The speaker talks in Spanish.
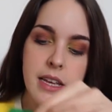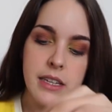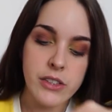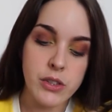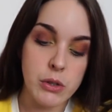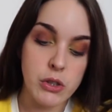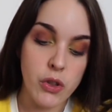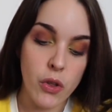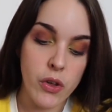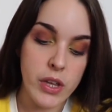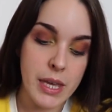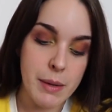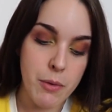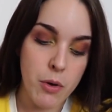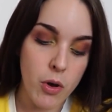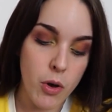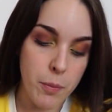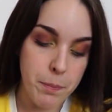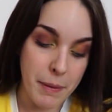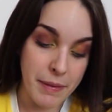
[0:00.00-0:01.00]
Sobre todo
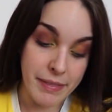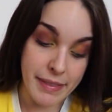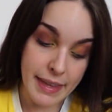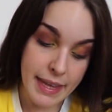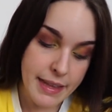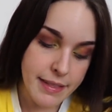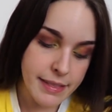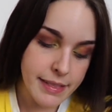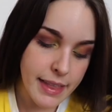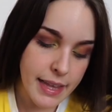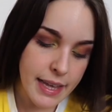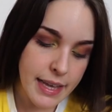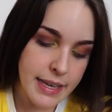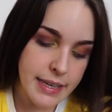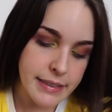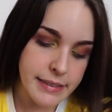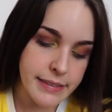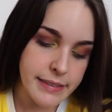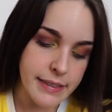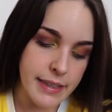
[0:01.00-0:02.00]
llevo
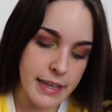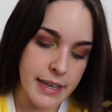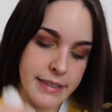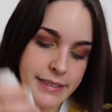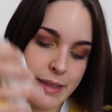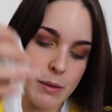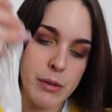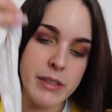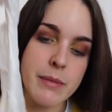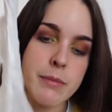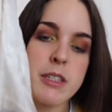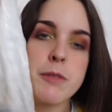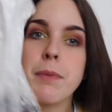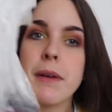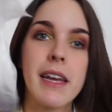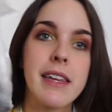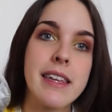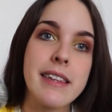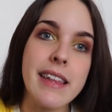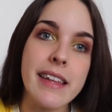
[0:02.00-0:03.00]
pendientes, en esta bolsa más
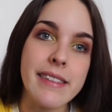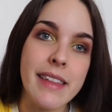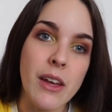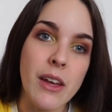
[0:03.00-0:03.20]
pequeñita